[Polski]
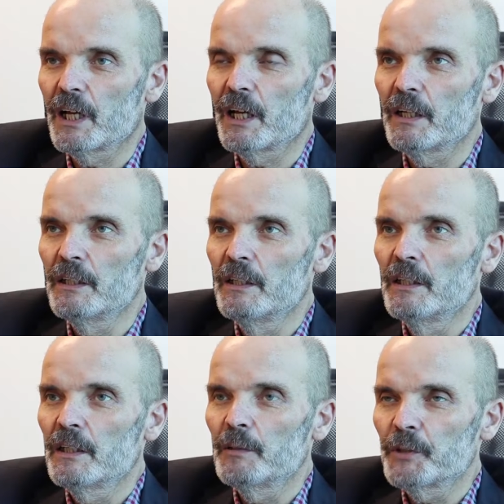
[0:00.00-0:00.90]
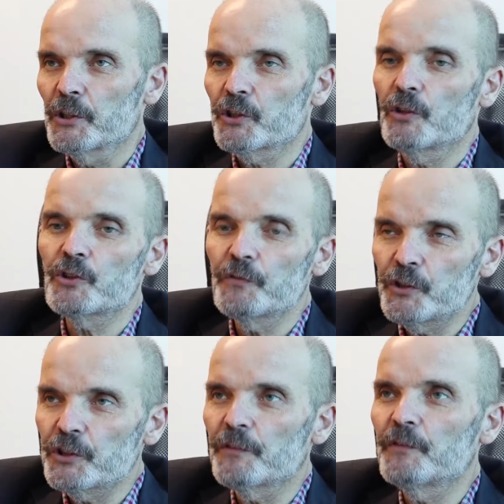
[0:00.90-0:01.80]
dla pieszych.
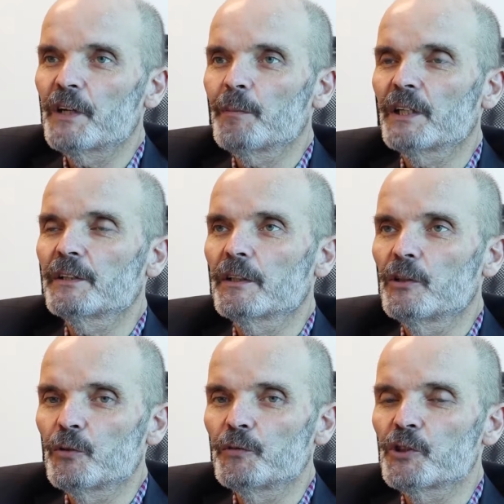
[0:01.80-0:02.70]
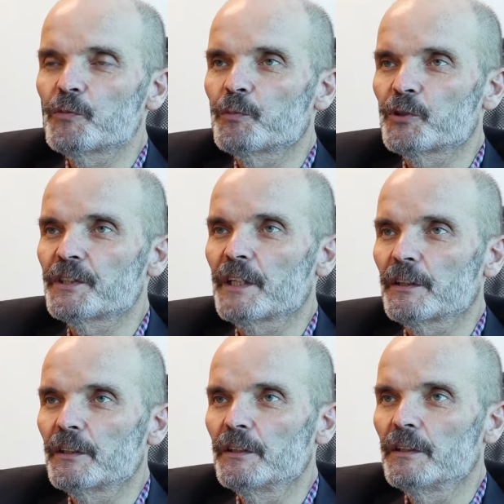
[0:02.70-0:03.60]
Oczywiście w ramach tego również
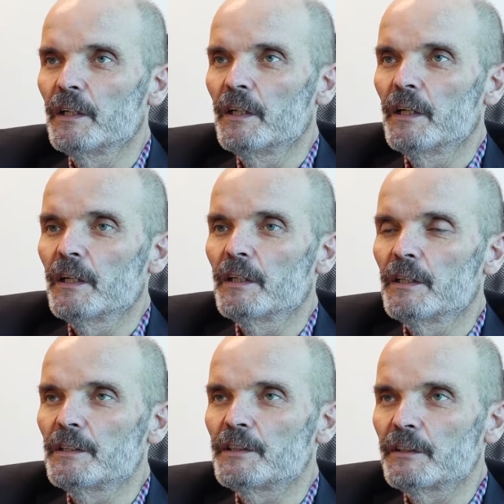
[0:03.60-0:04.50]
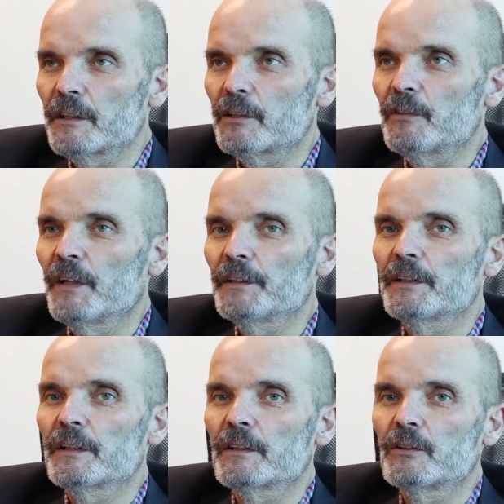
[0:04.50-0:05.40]
przystanki
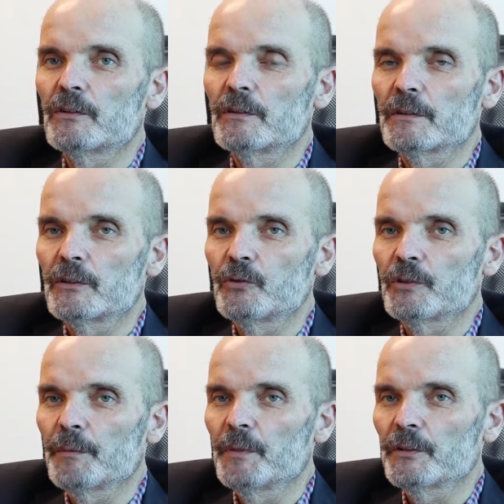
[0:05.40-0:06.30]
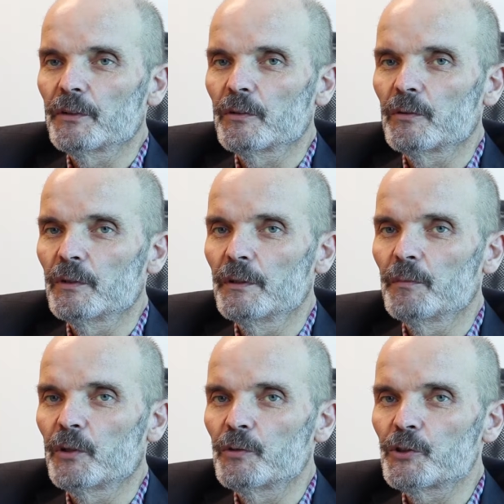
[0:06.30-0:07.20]
zintegrowane, które będą
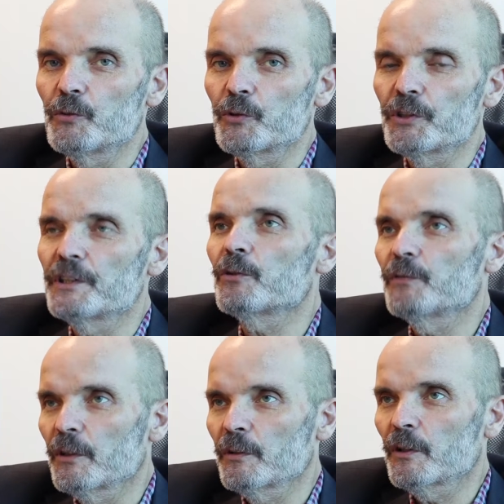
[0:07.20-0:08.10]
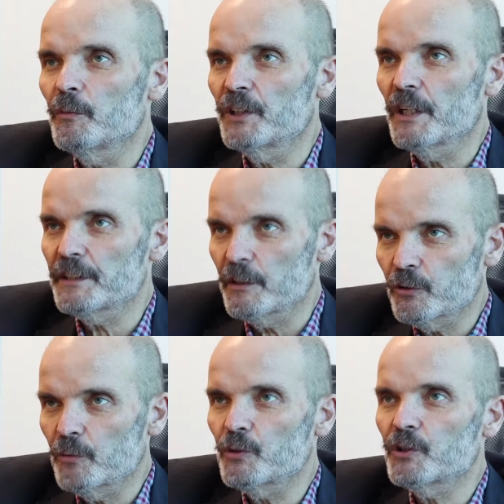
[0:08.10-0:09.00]
mogły służyć zarówno komunikacji
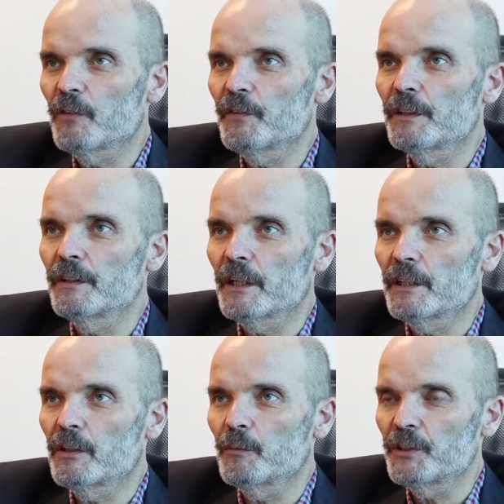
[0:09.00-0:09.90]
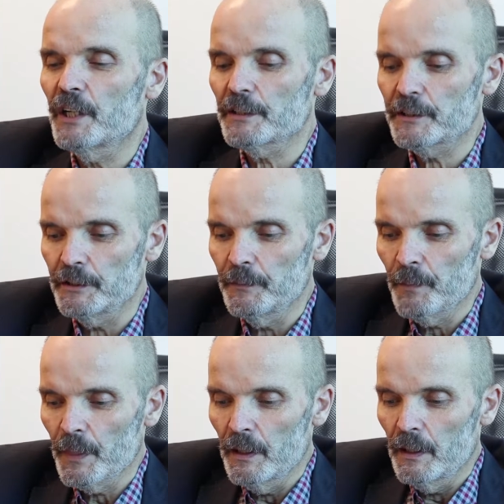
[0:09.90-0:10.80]
autobusowej, jak i komunikacji
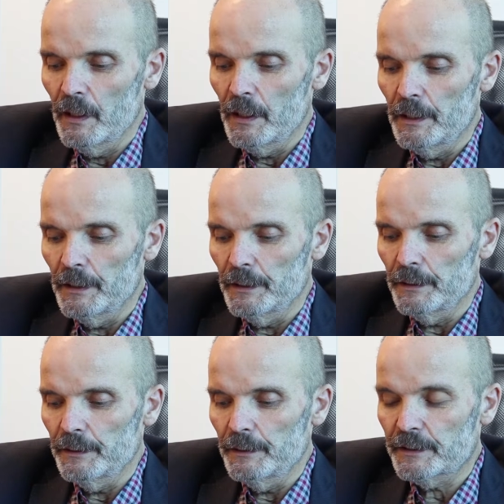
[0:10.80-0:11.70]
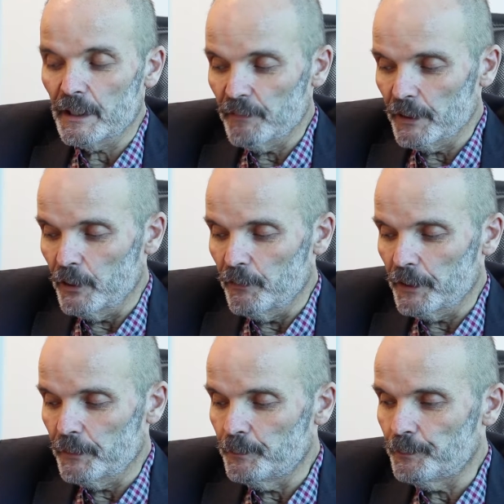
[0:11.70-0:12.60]
tramwajowej.